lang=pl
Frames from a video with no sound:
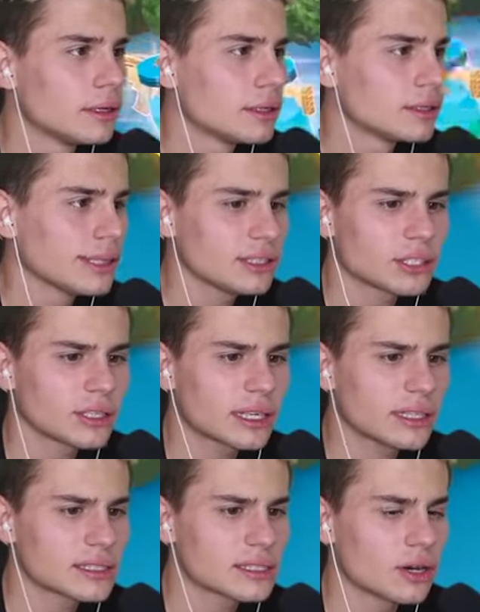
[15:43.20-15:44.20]
nie! Ten shotgun
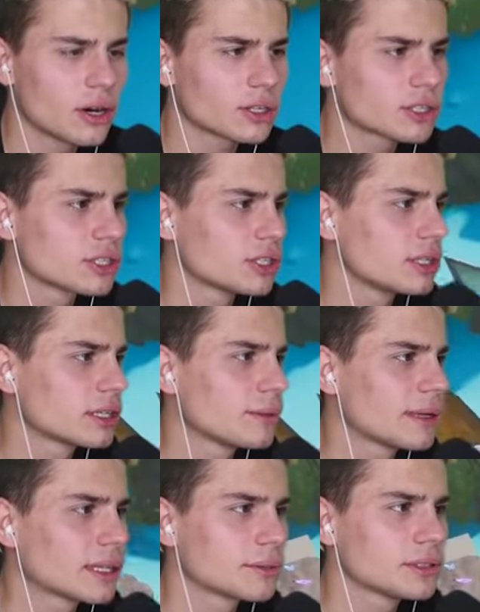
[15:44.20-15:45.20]
jest, jest gorszy, skarb.
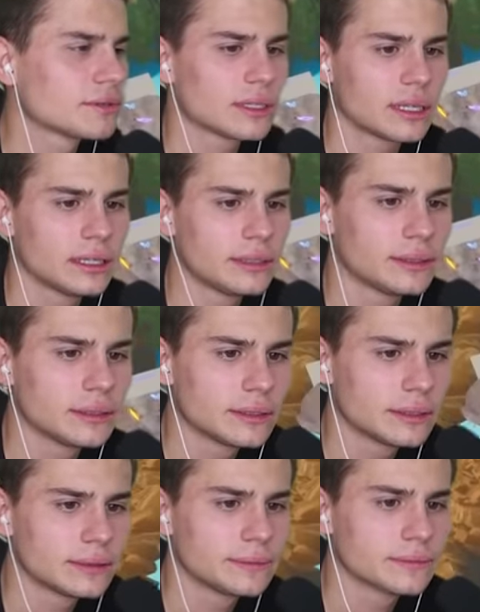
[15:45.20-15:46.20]
chyba tak Ale tutaj jest złoty
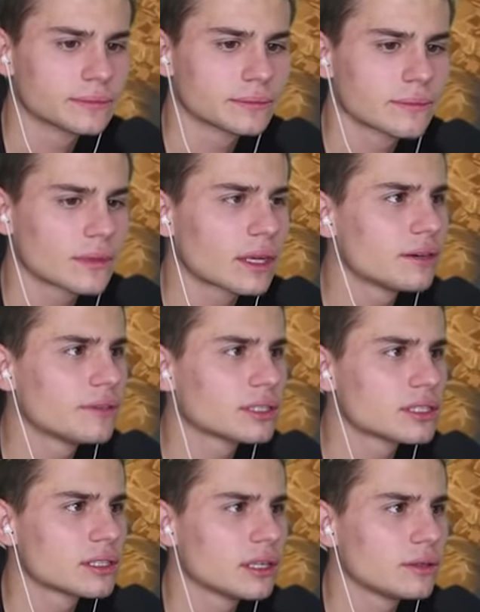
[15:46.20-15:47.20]
skar. A e,
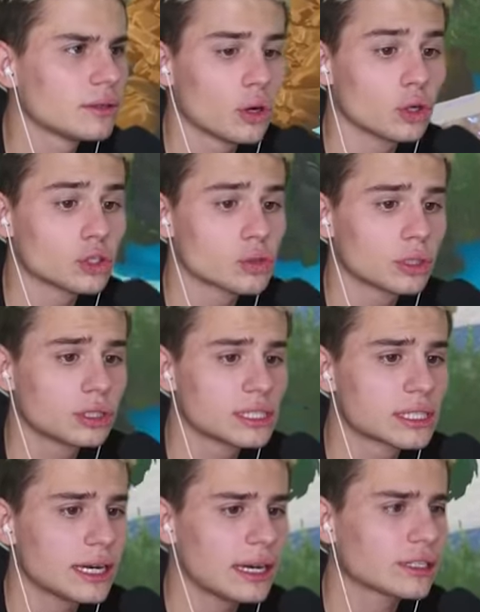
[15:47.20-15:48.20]
wiesz co? O, złoty
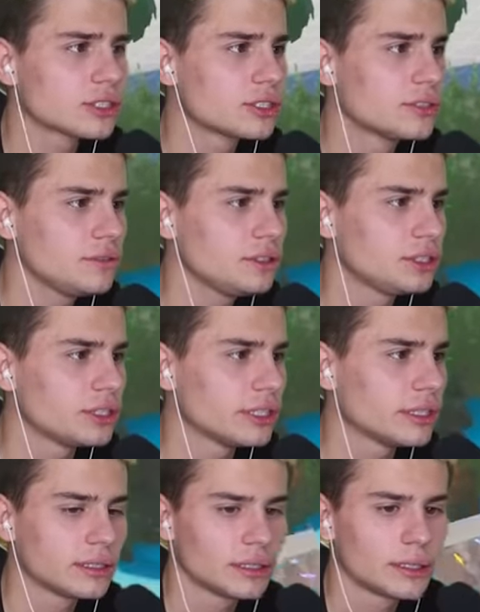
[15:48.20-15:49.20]
skar,
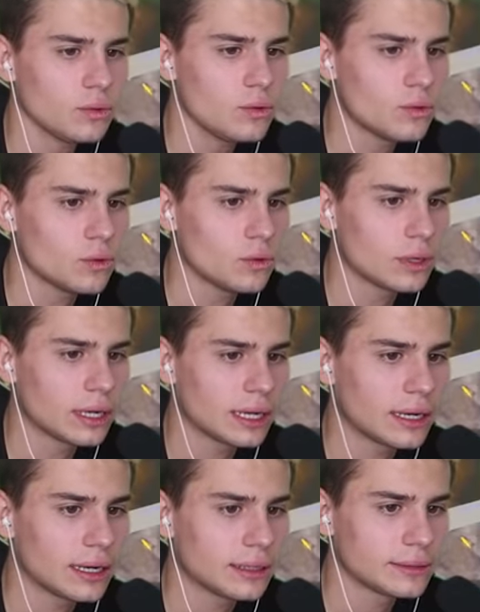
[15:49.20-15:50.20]
rzeczywiście. Uuu, no.
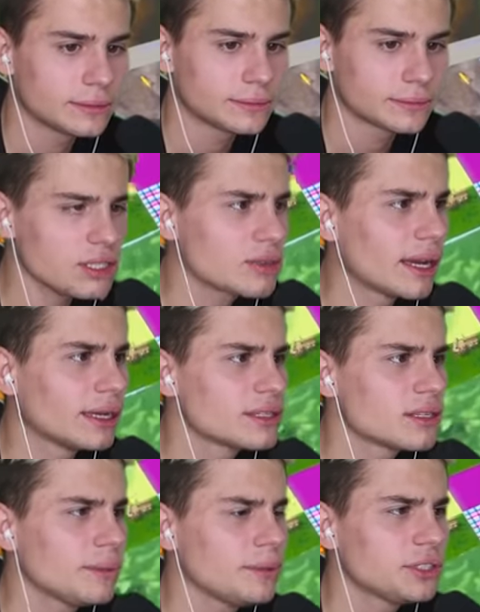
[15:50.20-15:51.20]
lala. I słuchaj, i
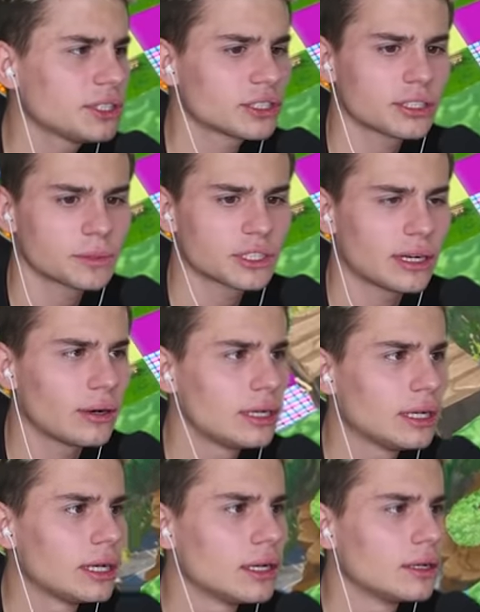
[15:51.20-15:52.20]
co by mi się jeszcze przydało?
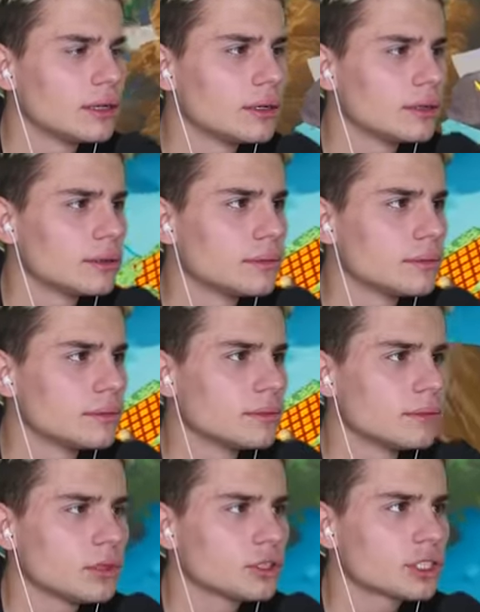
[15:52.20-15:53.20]
O.
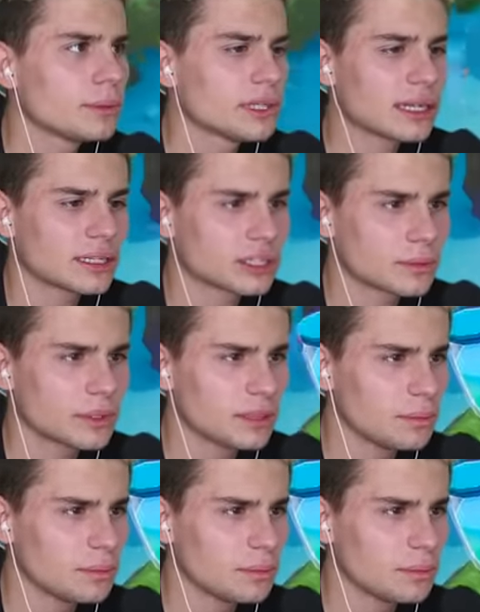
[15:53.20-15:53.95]
Może by tak, żeby